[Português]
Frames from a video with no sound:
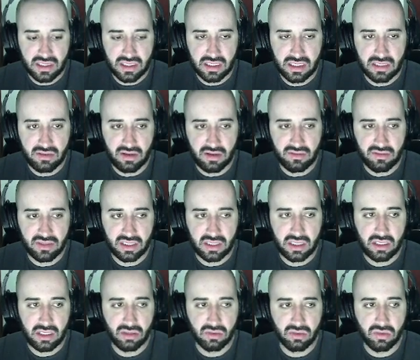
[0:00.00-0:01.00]
você vai vir
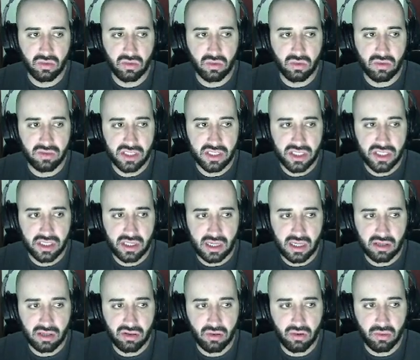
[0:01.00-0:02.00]
aqui no Google, vai digitar
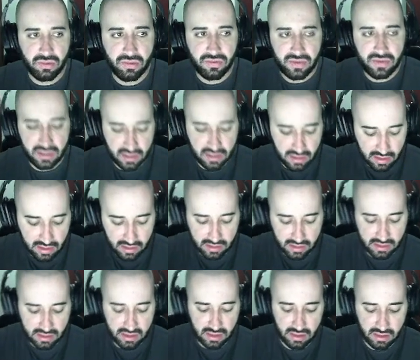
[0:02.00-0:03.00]
Dolphin
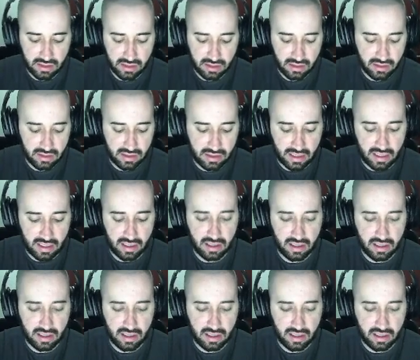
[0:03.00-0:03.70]
Ant, tá?